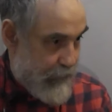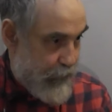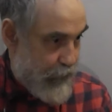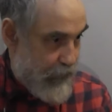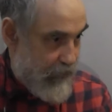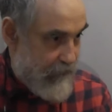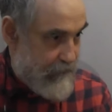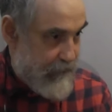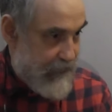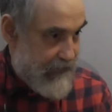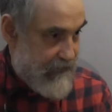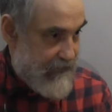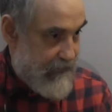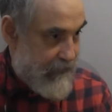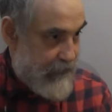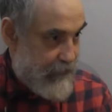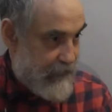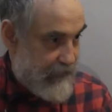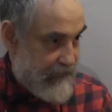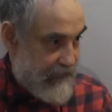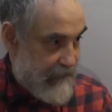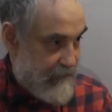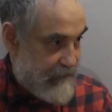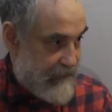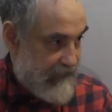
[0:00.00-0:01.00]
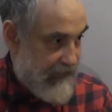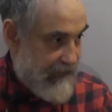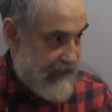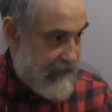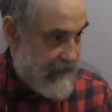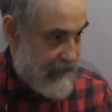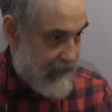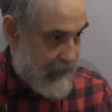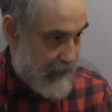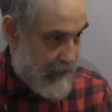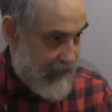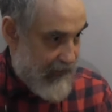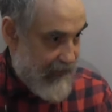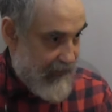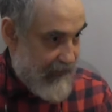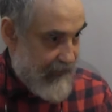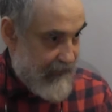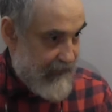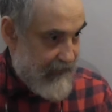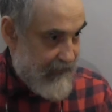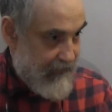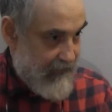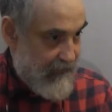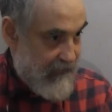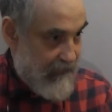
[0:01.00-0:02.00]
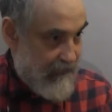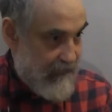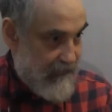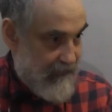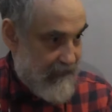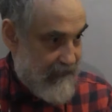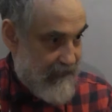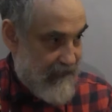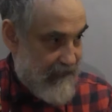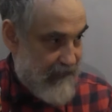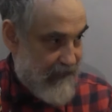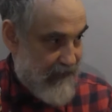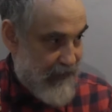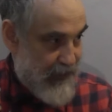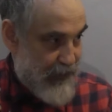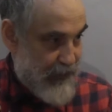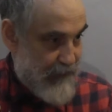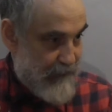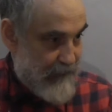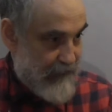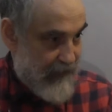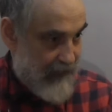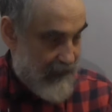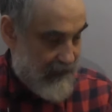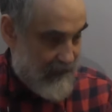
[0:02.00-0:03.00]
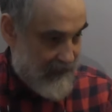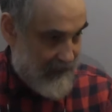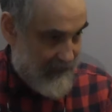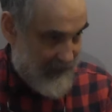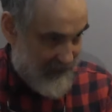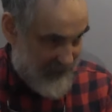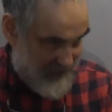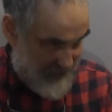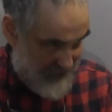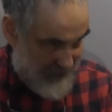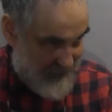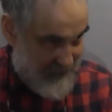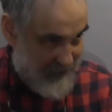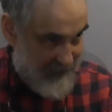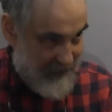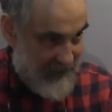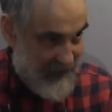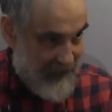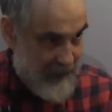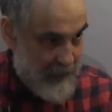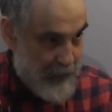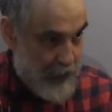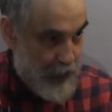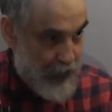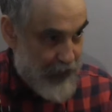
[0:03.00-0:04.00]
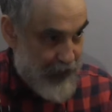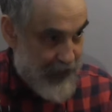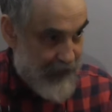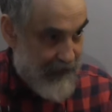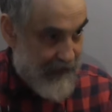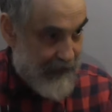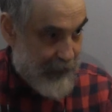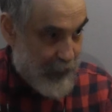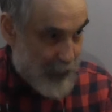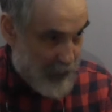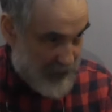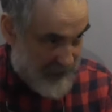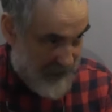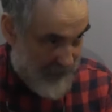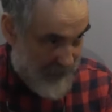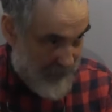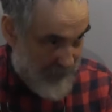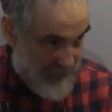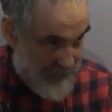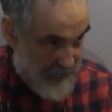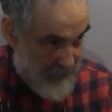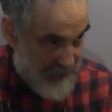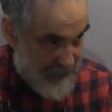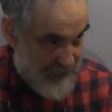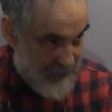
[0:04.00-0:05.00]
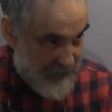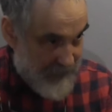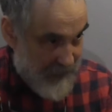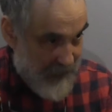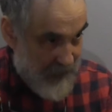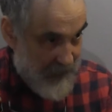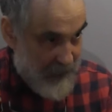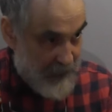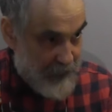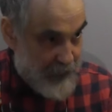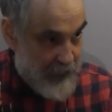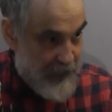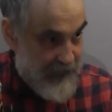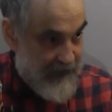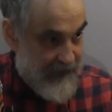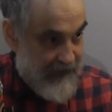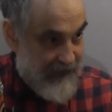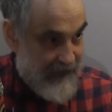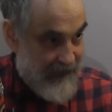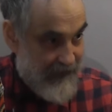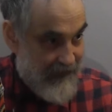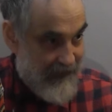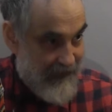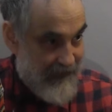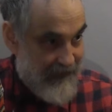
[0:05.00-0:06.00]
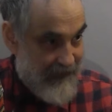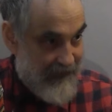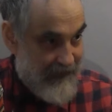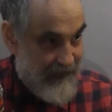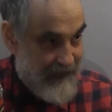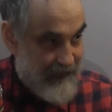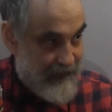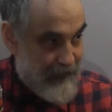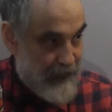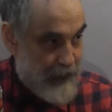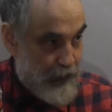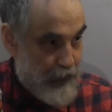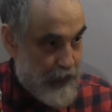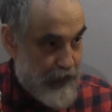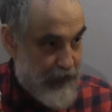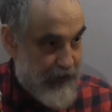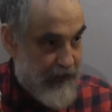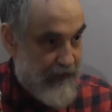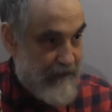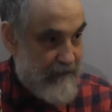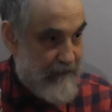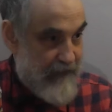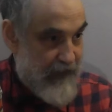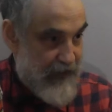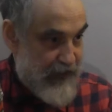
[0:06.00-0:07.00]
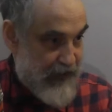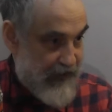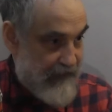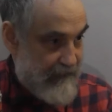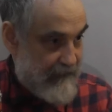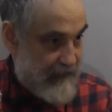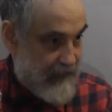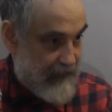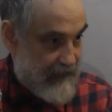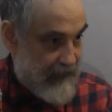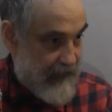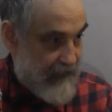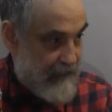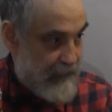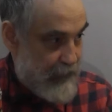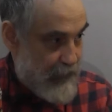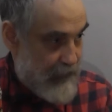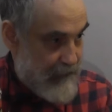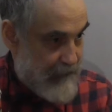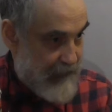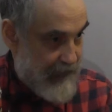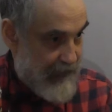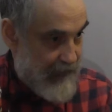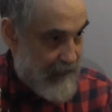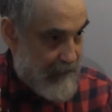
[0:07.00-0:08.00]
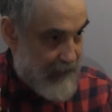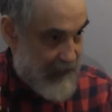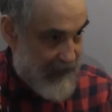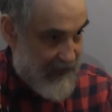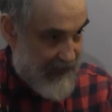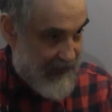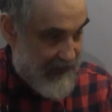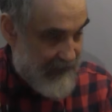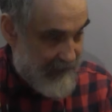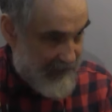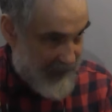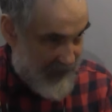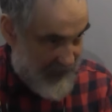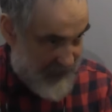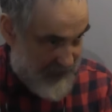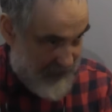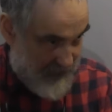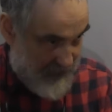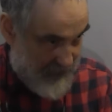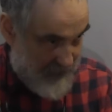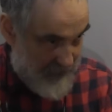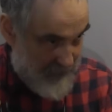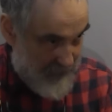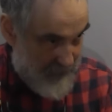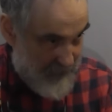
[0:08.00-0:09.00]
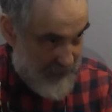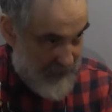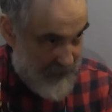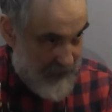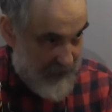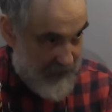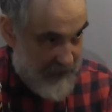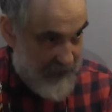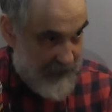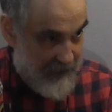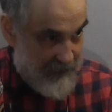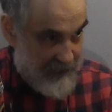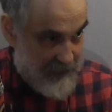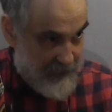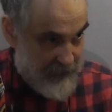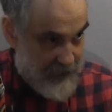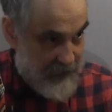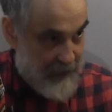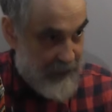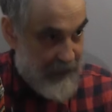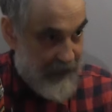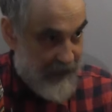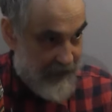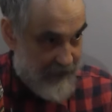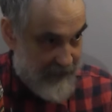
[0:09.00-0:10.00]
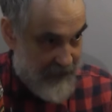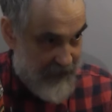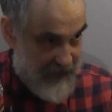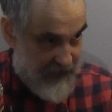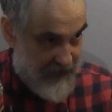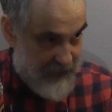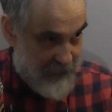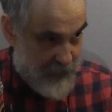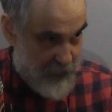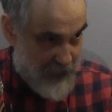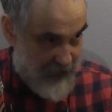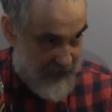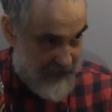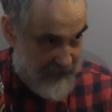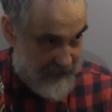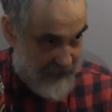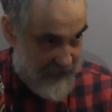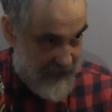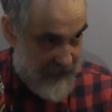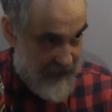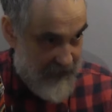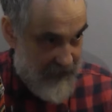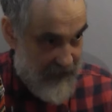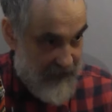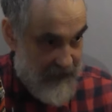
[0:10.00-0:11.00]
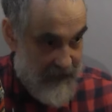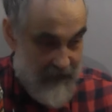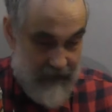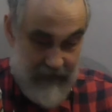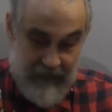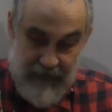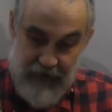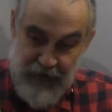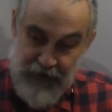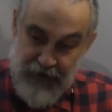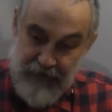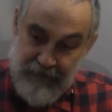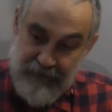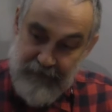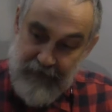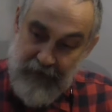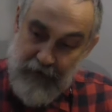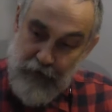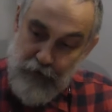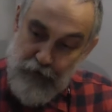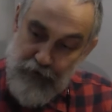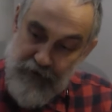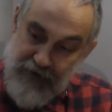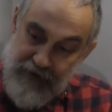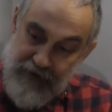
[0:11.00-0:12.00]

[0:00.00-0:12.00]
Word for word: по определенным длинам и, э, скажем так, и по частотам. То есть это очень важный волновой преобразователь. Это вот первое свойство. Значит, второе